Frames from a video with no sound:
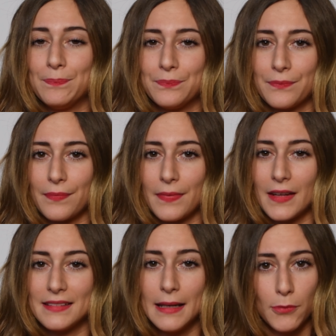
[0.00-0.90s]
mm,
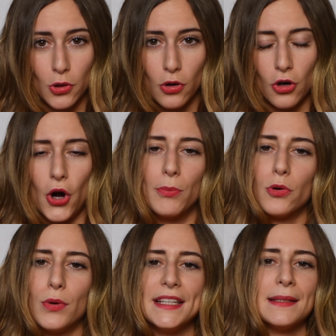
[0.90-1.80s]
del
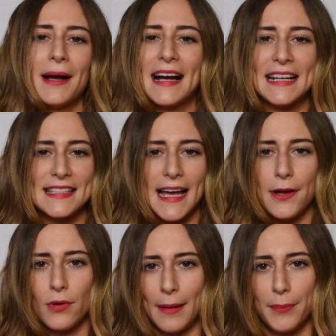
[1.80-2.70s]
monocromo, quindi magari se
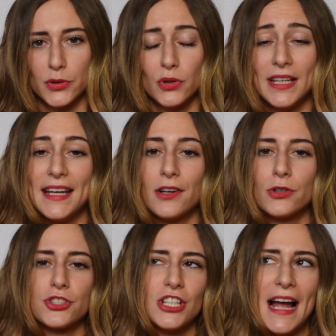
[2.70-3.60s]
hai un cappotto
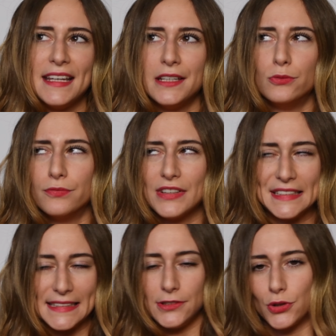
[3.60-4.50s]
nero scegli un
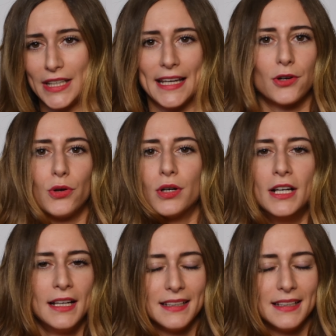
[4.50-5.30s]
vestito nero